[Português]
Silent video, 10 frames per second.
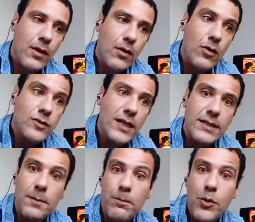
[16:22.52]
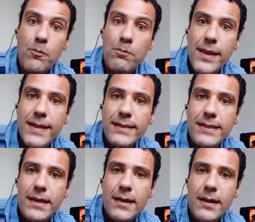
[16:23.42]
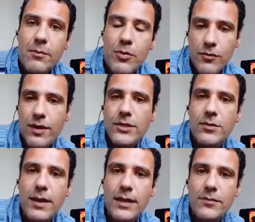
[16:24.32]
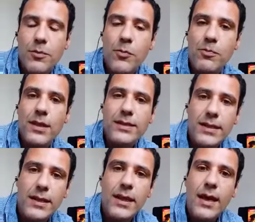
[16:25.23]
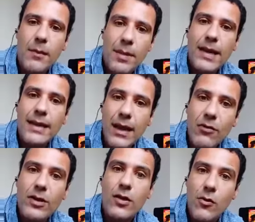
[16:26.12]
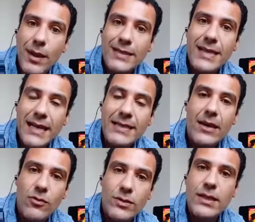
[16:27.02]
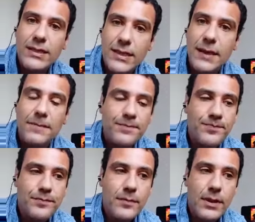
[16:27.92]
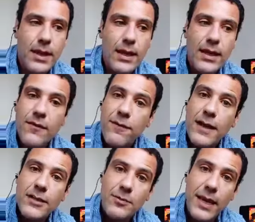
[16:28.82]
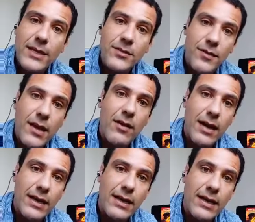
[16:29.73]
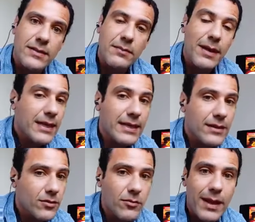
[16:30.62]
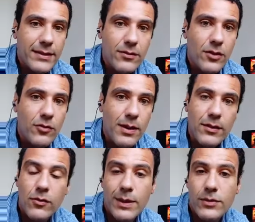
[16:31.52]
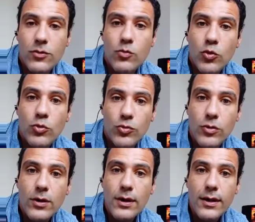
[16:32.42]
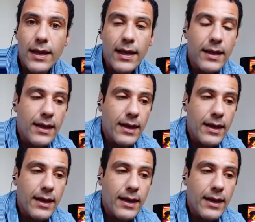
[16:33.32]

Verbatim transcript: Ou seja, propícia para o investimento, propícia para que a coisa começasse a acontecer. Infelizmente veio a crise, mas a crise não bateu só no Brasil, bateu no mundo, né?